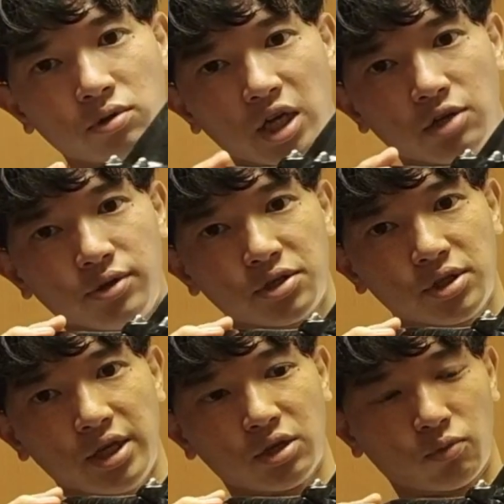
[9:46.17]
は
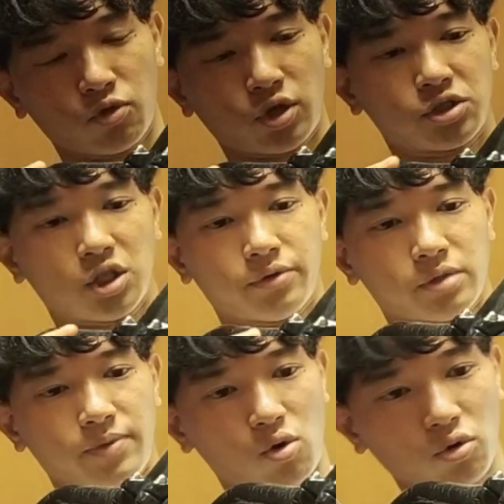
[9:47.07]
FSA のものがついてま
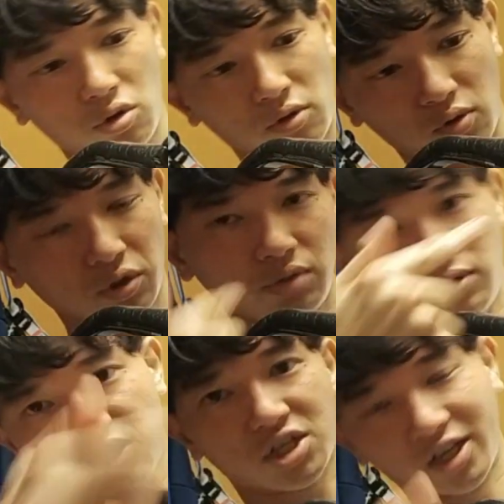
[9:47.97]
すまあこのこの
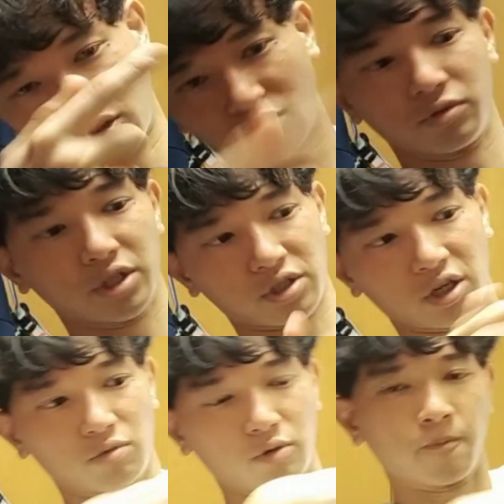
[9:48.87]
FSA じゃないと思うんです
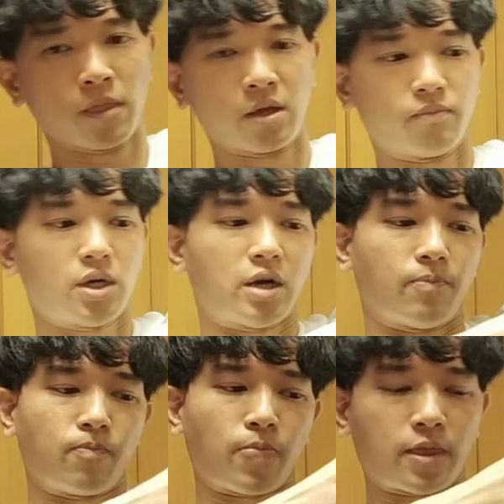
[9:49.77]
けれどもま
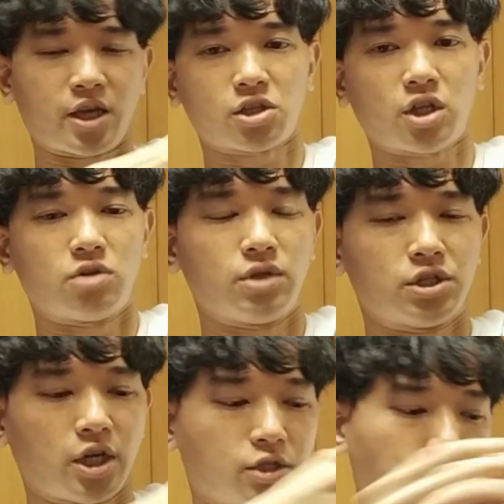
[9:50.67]
あ原作で
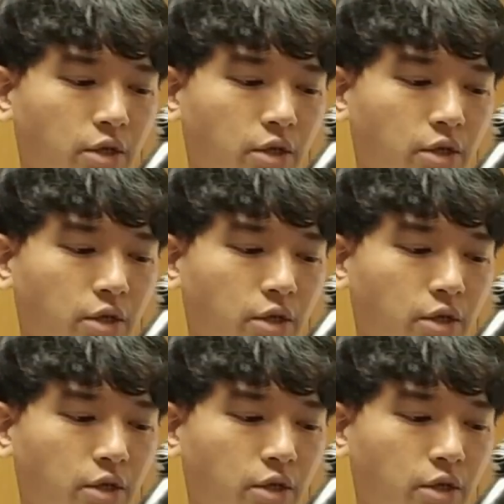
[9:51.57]
FSA がついて